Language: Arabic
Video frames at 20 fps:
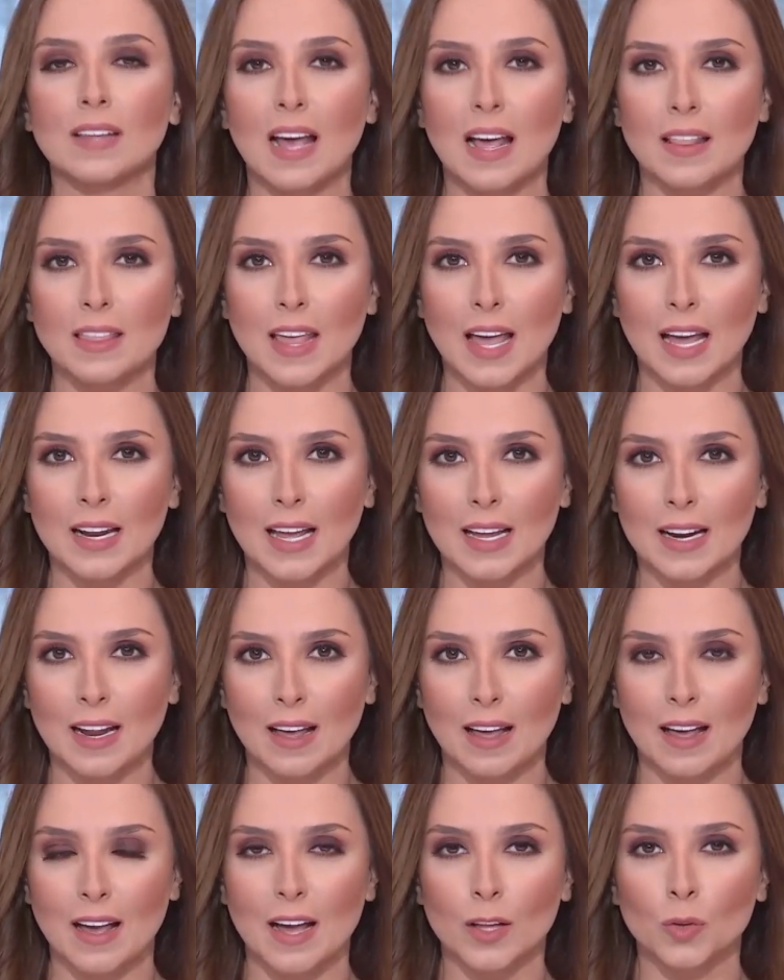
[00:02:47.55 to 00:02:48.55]
هذه
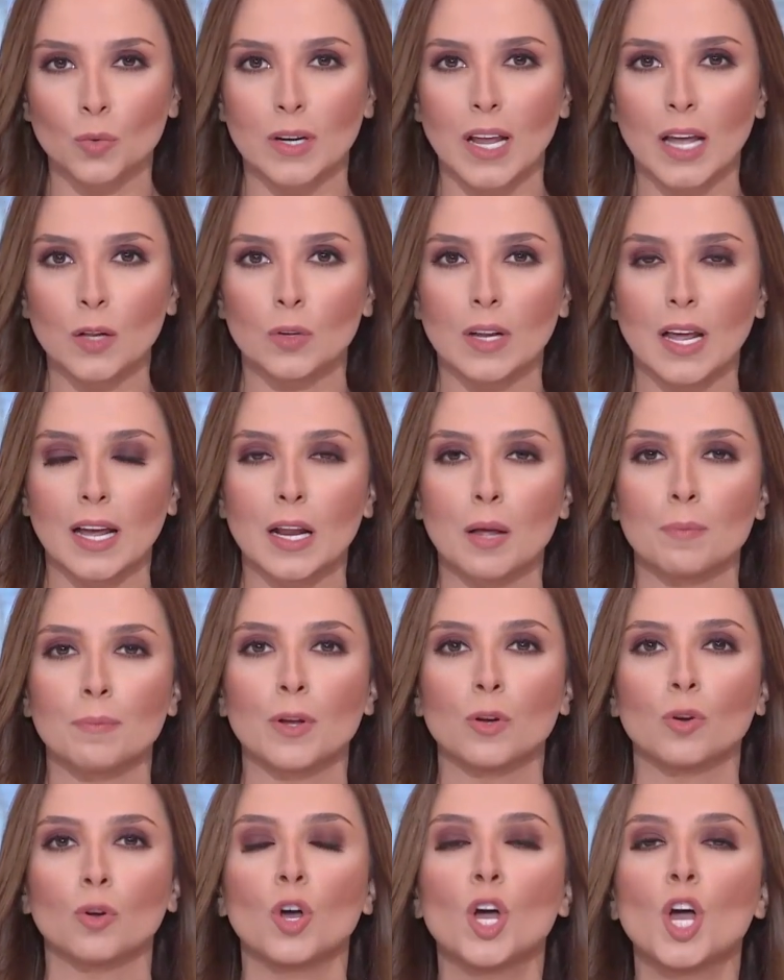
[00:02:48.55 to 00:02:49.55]
العلاقات ونحن نعلم
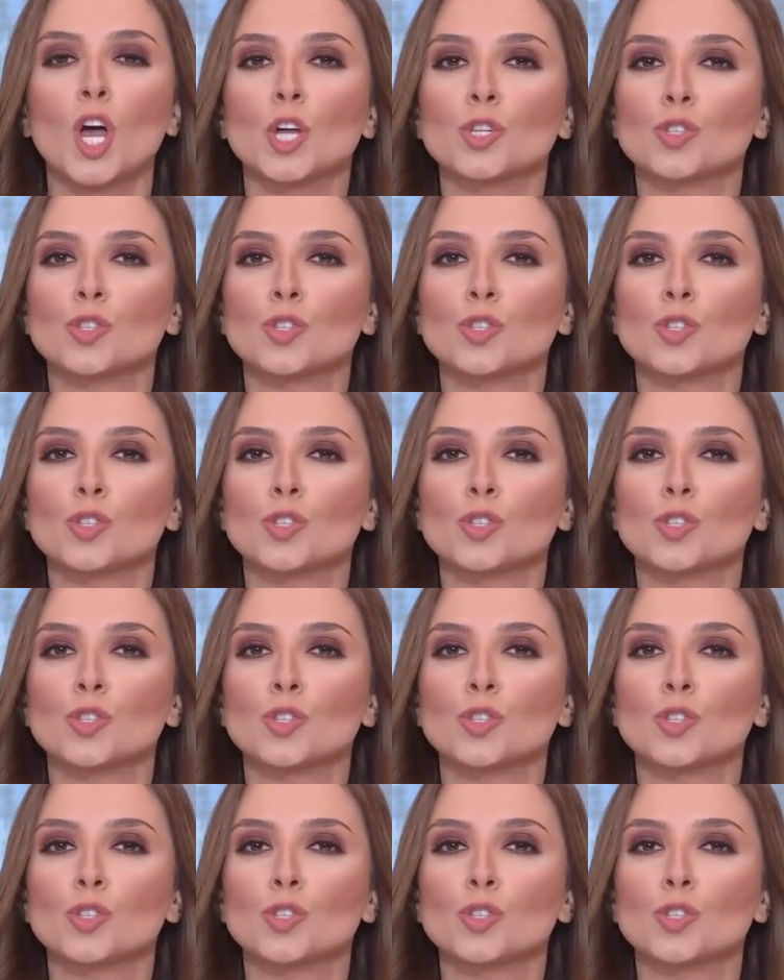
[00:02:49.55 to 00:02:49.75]
بأنه